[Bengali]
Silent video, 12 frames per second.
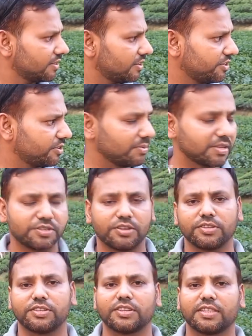লিটন ভাই
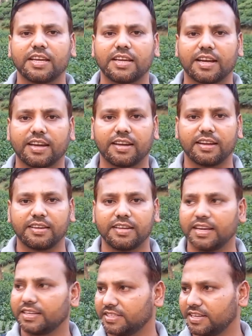সহযোগিতায় এখানে
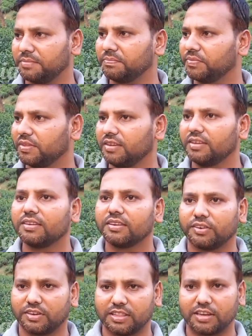নিয়ে আসলাম
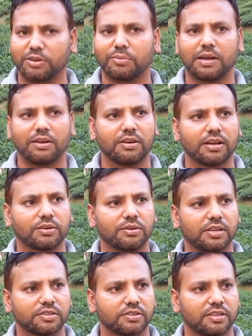ওনাদেরকেও ভালো লাগলো
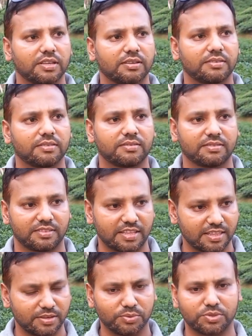আসলে
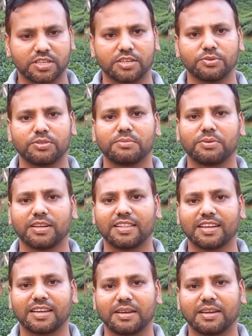তাদের উচ্ছ্বাস উদ্দীপনা
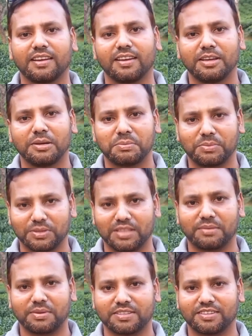দেখে
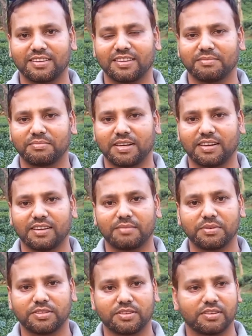বুঝলাম আসলে মানে
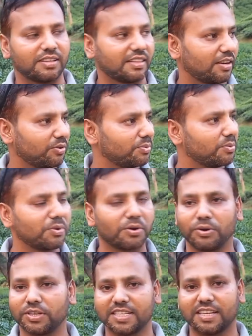বিষয়টা তারা উপভোগ
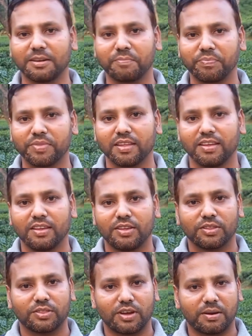করছে
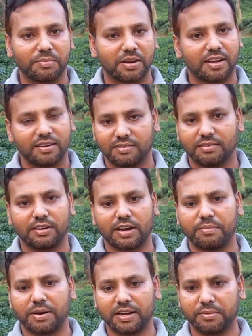তো আমরা
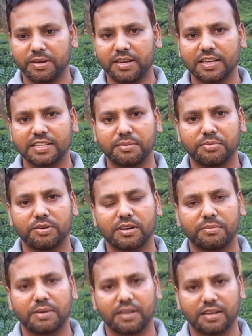রাবার ড্যামে নিয়ে যাব
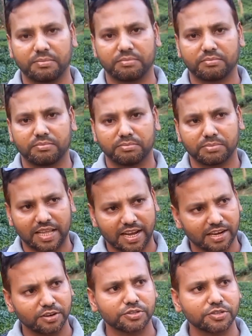রাবার ড্যাম
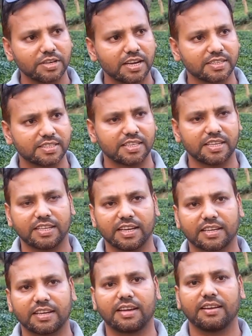দেখানোর জন্য আসছি এটা
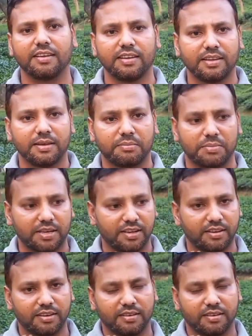একটা মানে